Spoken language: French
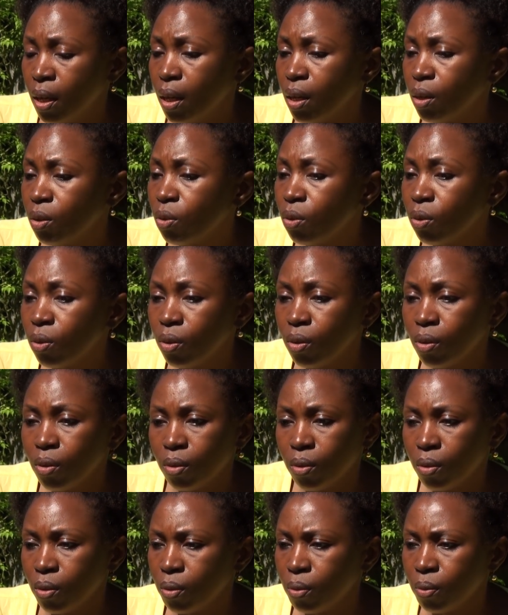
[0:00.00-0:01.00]
et
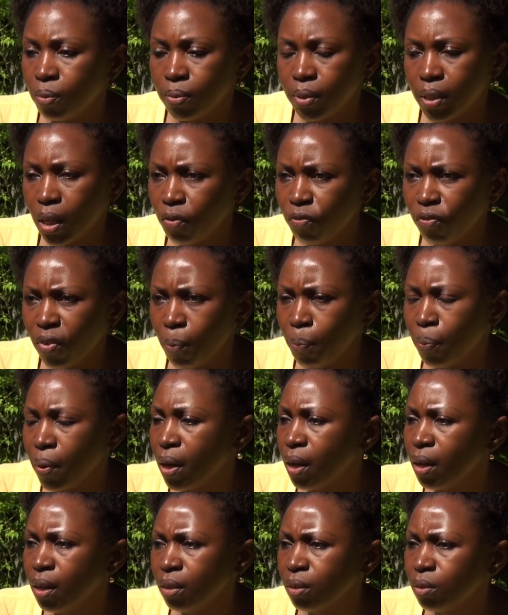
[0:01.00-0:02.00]
que ça ne va
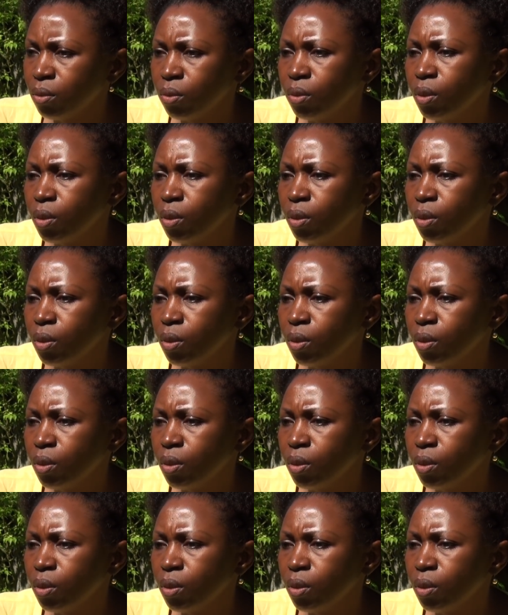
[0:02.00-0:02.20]
pas,